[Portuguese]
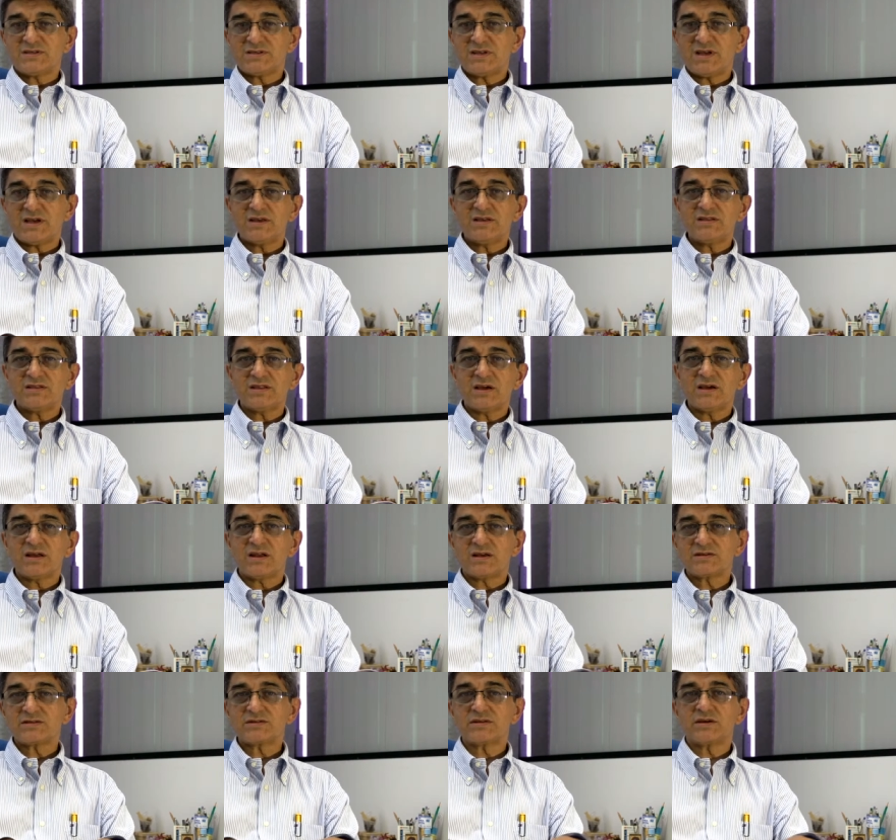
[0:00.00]
Essa
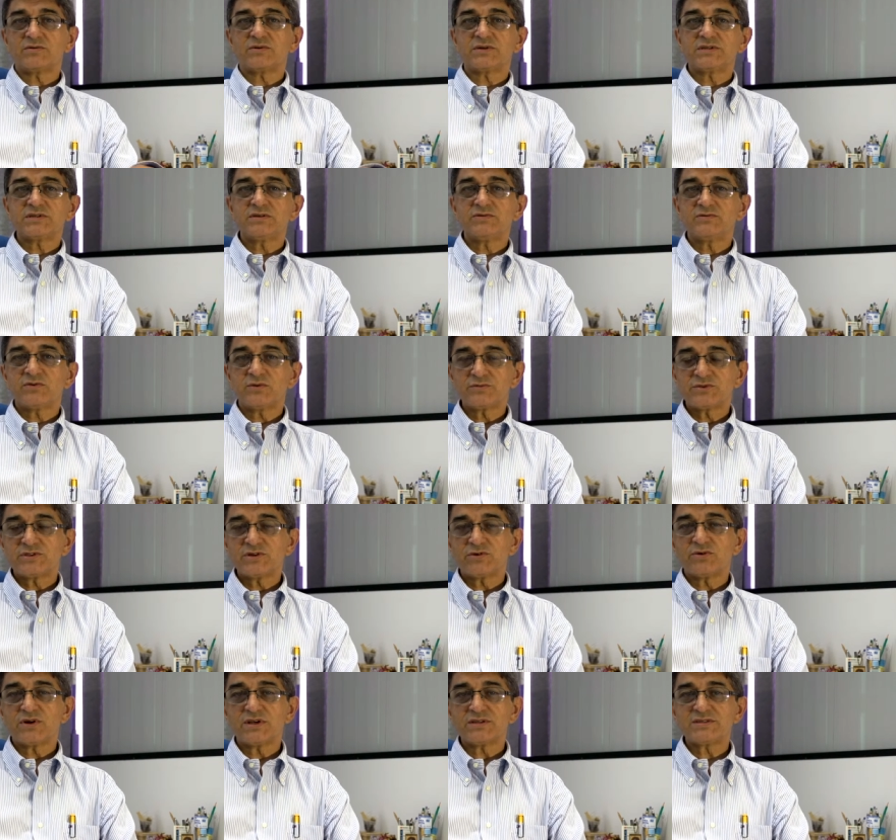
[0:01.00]
integração, assim, vamos
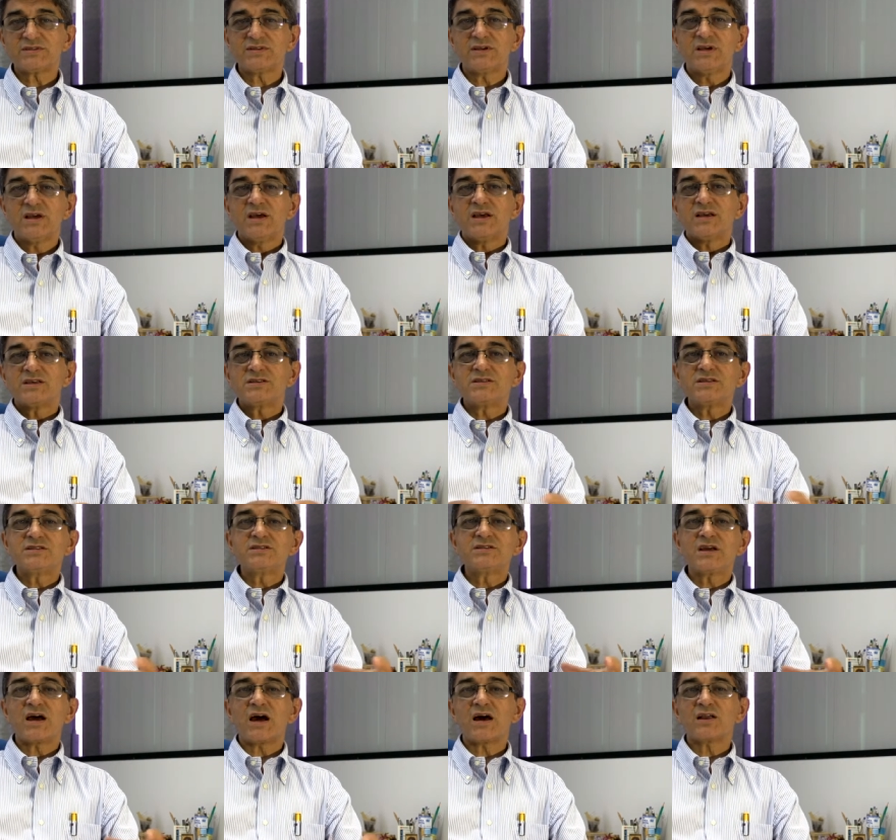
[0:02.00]
dizer, esse, esse
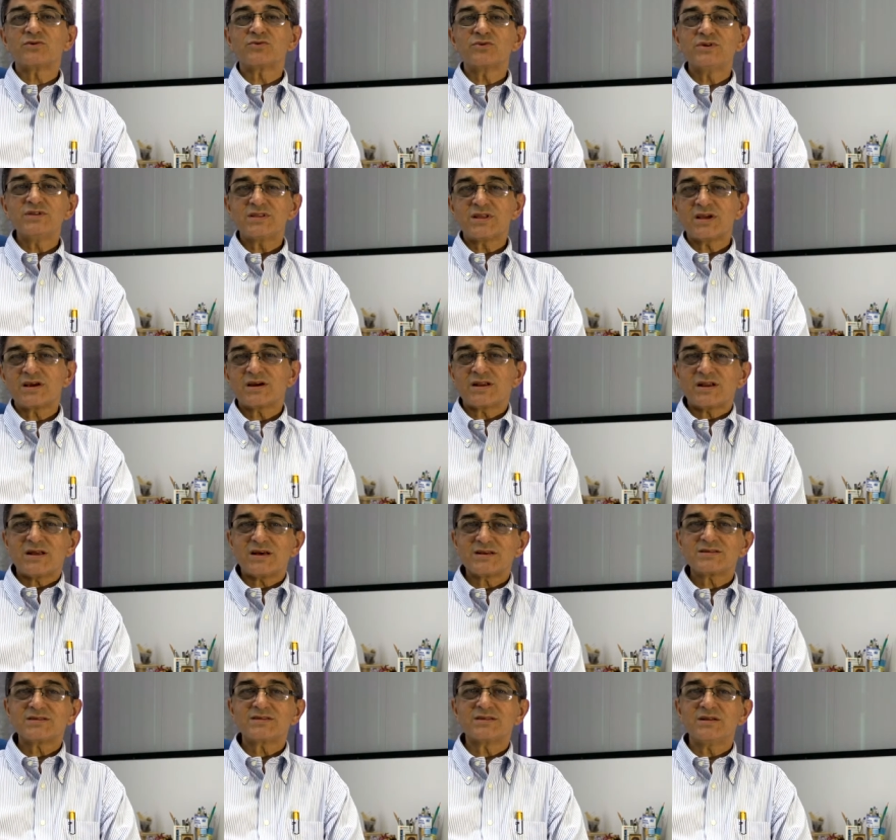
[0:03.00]
diálogo
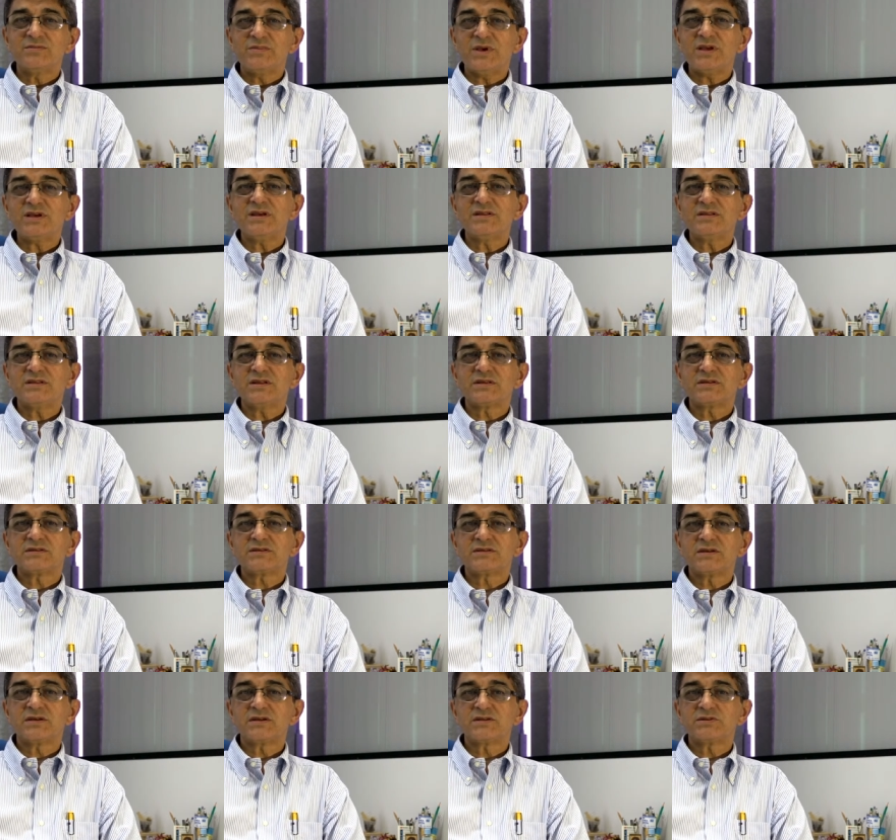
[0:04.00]
interclasse também é
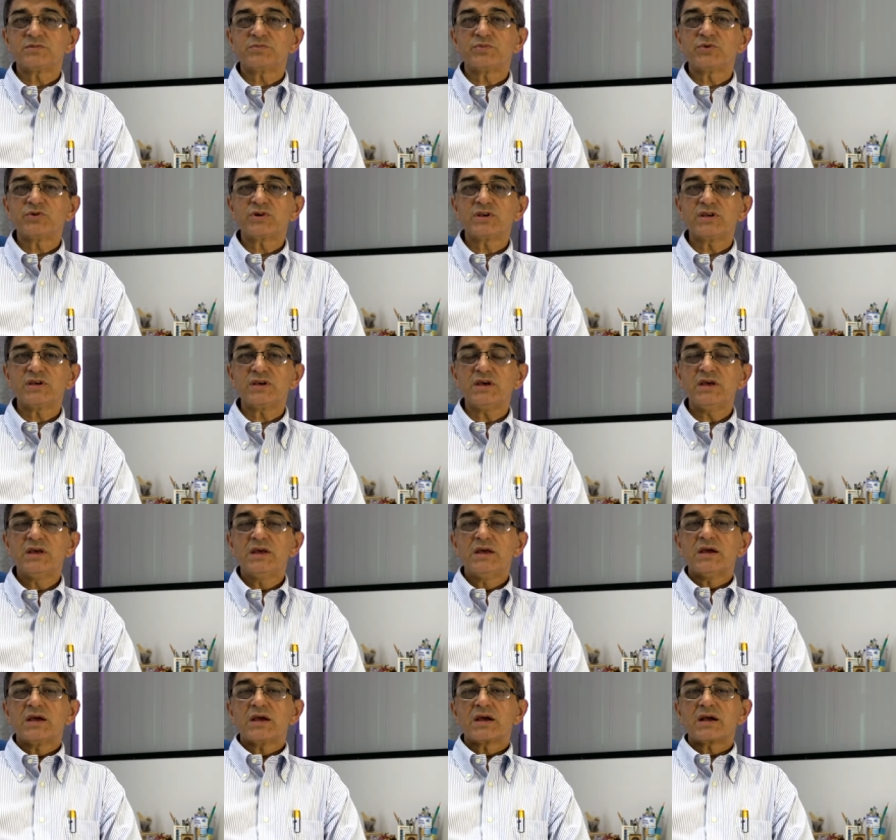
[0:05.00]
interessante porque
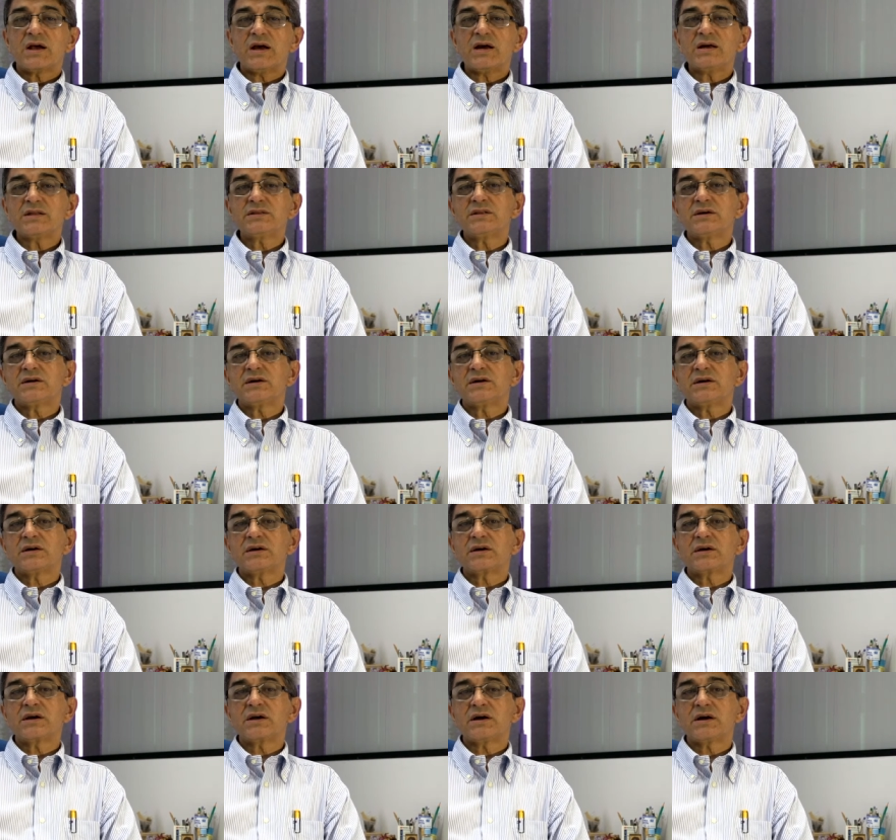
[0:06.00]

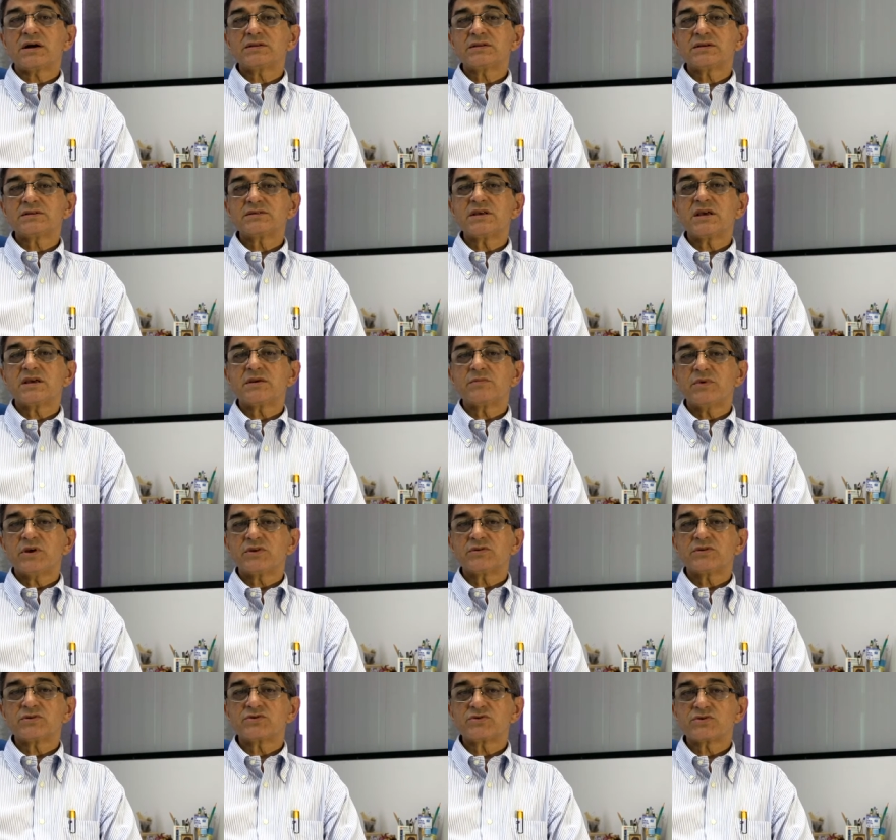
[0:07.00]
cada, cada
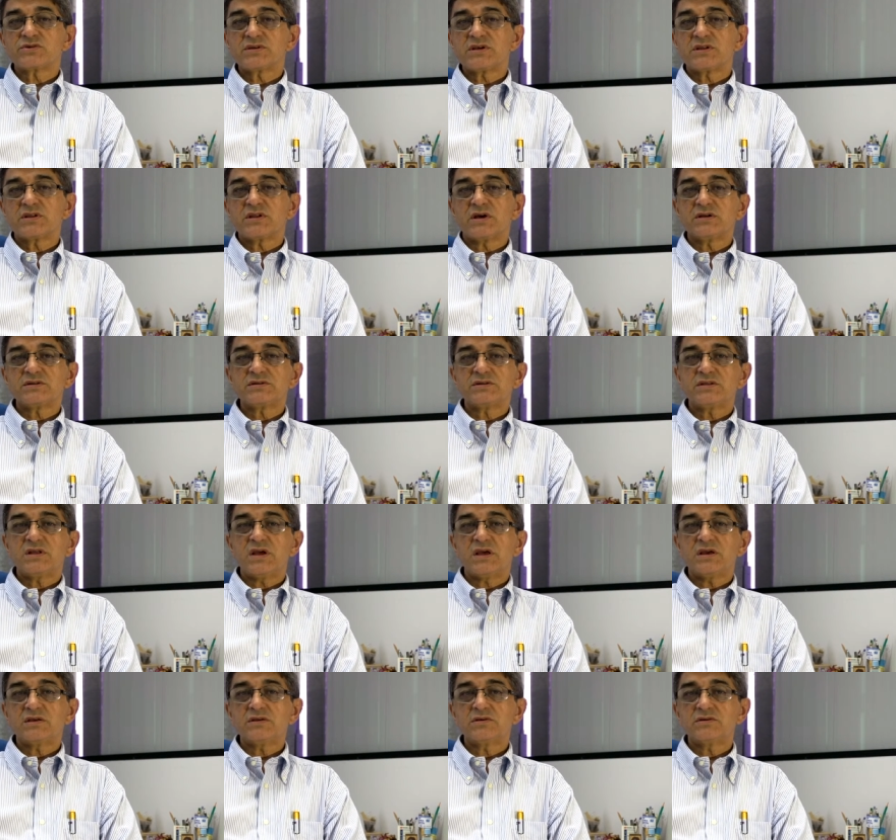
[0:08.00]
segmento da sociedade
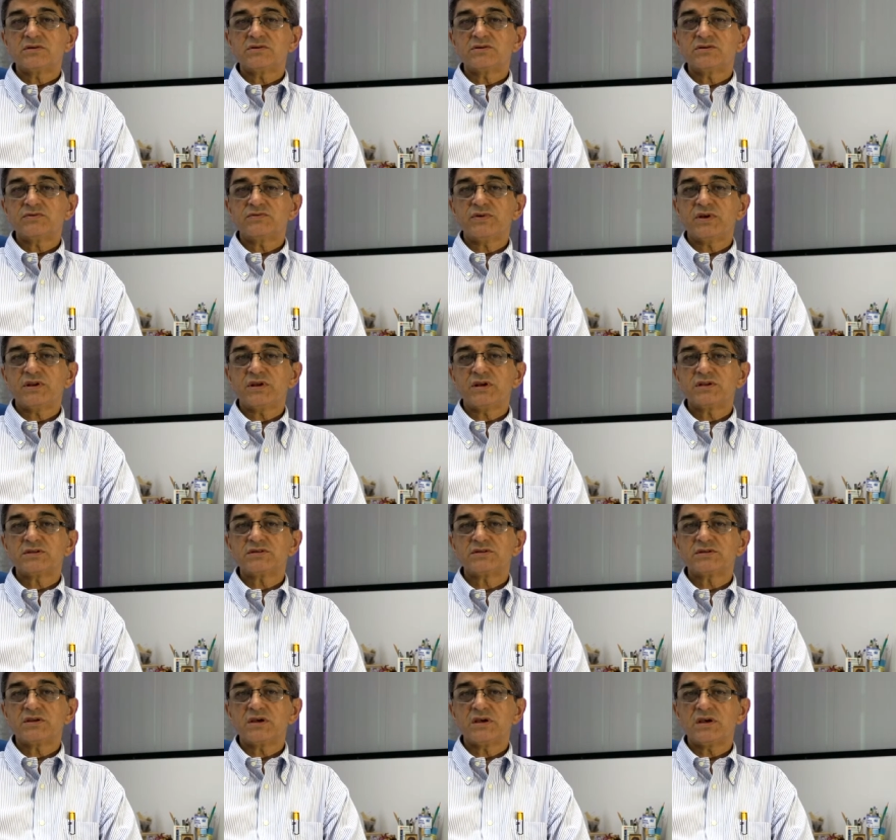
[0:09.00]
tem
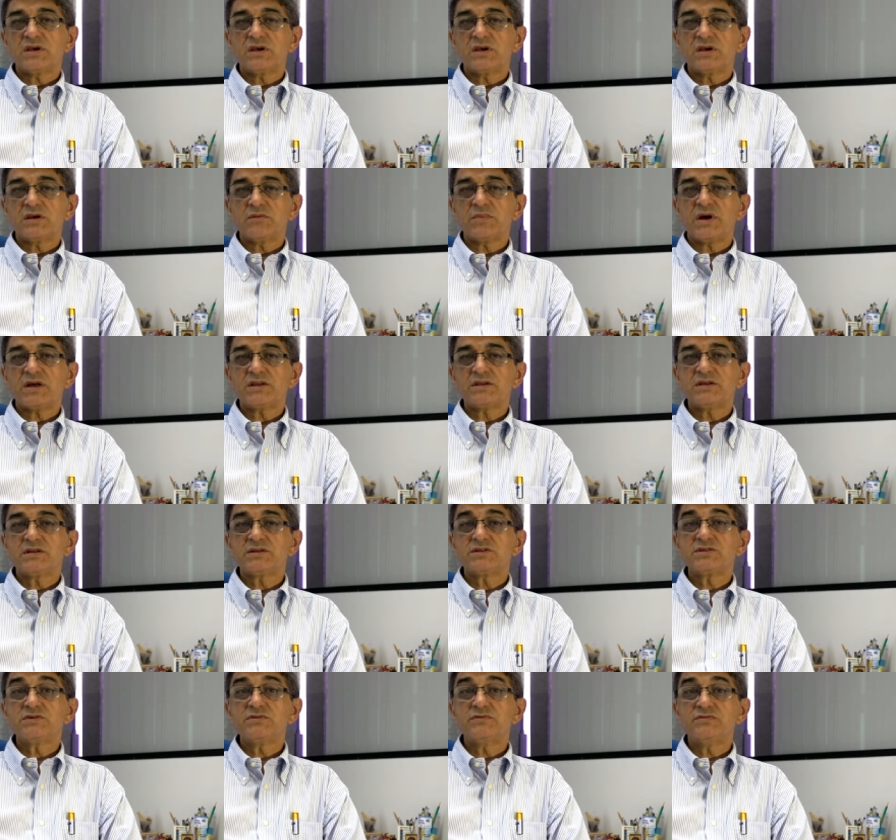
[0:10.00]
diferentes é,
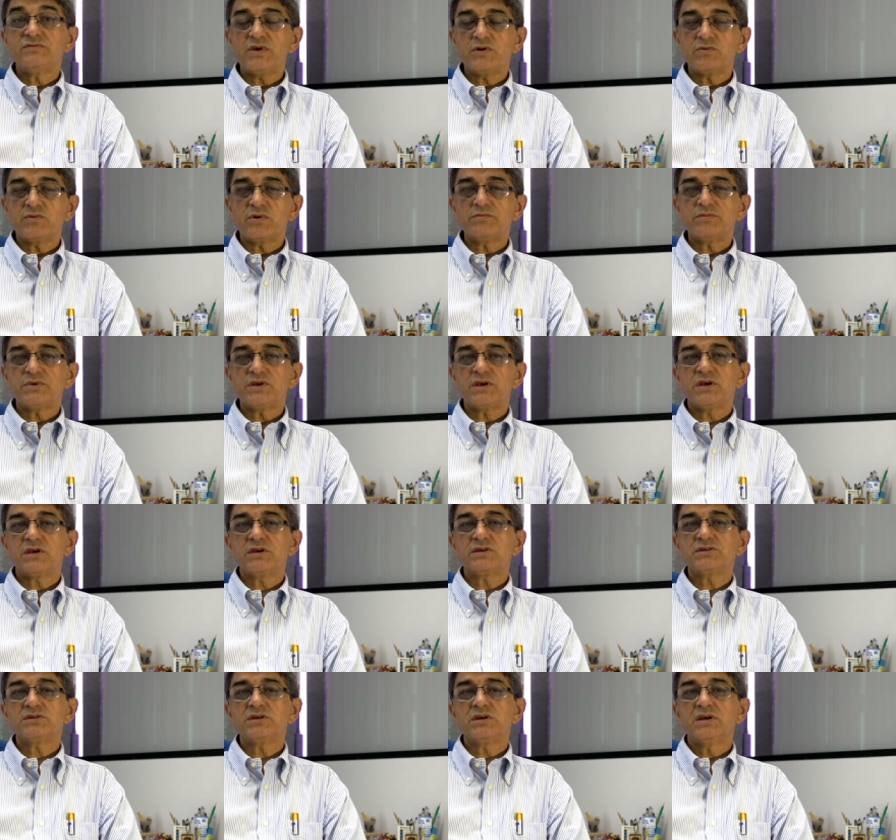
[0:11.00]
maneiras de ver o
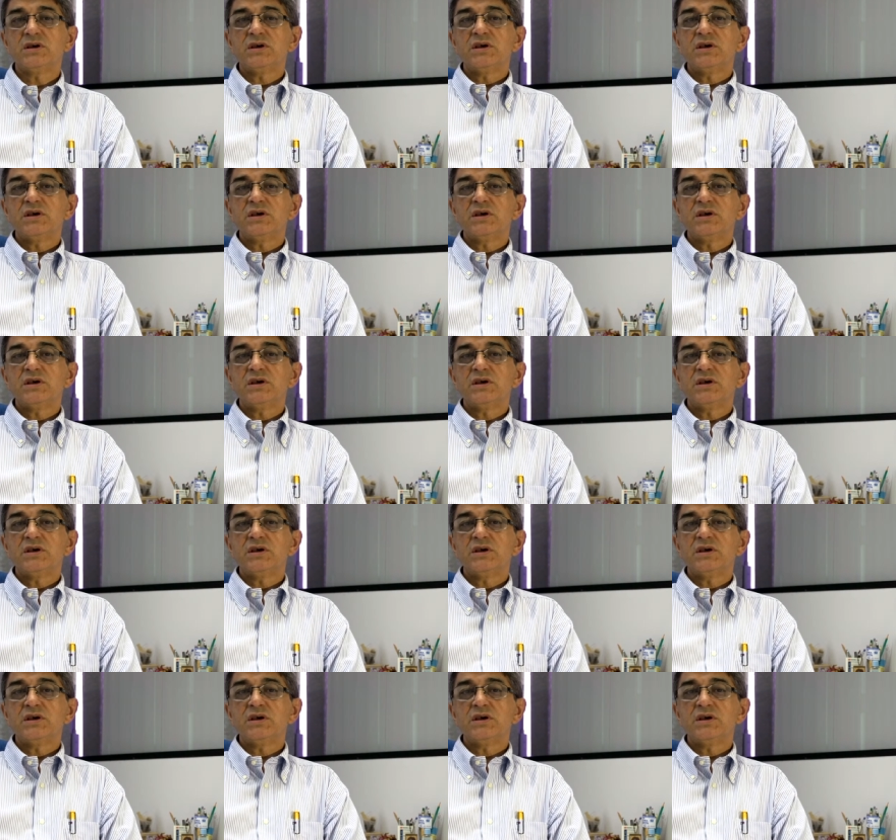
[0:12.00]
ambiente